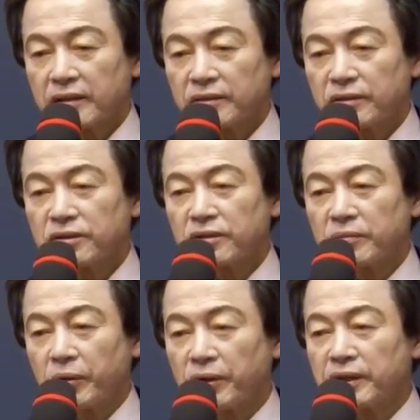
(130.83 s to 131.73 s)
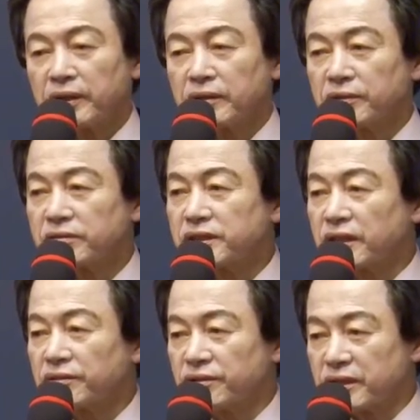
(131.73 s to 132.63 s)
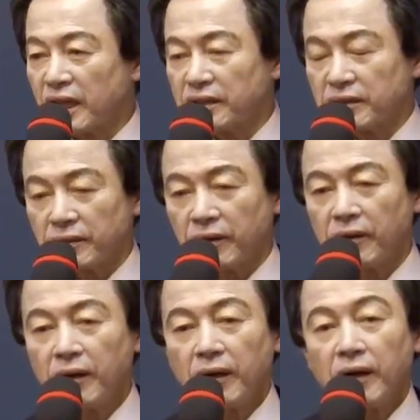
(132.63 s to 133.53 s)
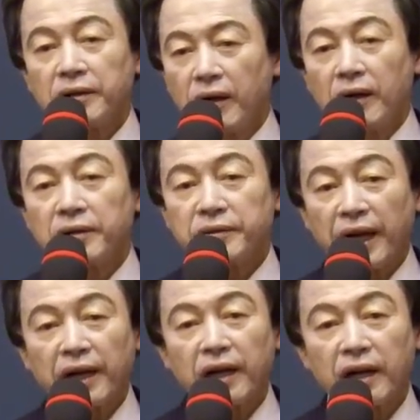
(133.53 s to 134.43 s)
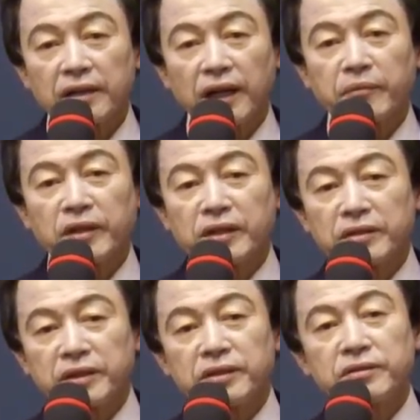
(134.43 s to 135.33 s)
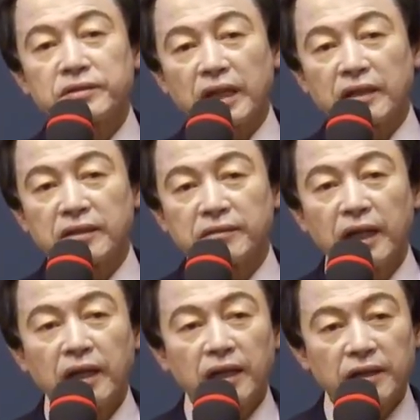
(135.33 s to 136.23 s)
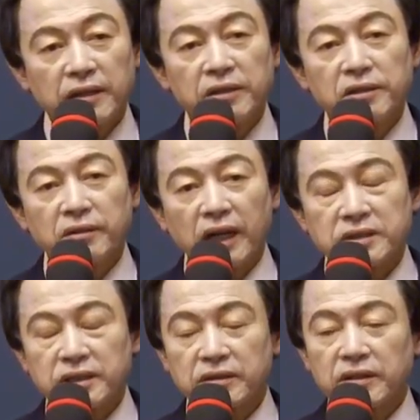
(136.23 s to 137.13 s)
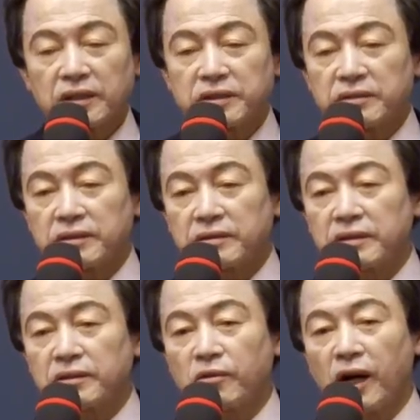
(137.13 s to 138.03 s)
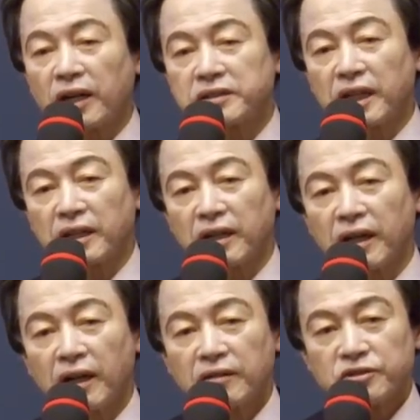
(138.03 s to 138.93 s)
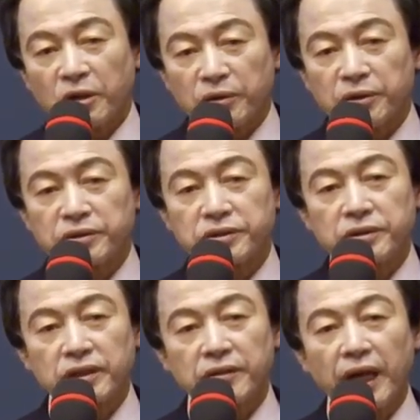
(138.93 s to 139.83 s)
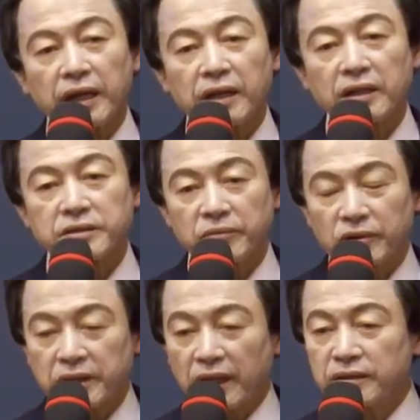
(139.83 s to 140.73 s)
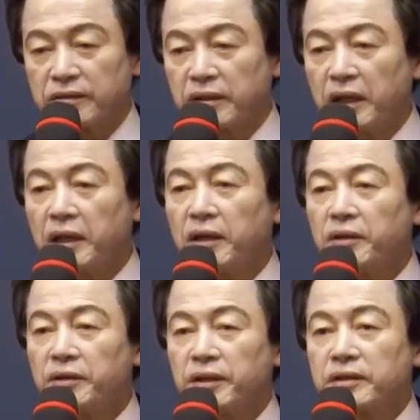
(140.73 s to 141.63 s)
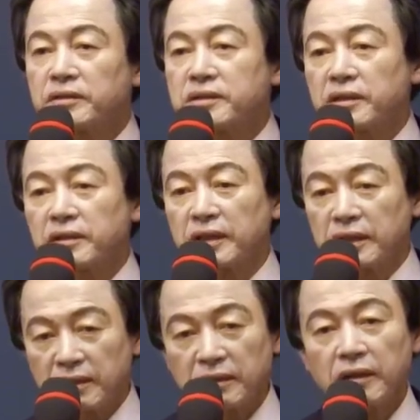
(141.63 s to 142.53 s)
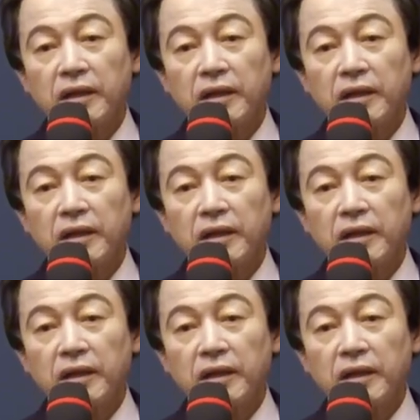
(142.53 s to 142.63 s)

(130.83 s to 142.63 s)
눈으로 보이는 육적인 유산이고 내가 남기는 이 유산은 인류가 지금까지 어떤 과학자나 종교 지도도 해결하지 못한 영적인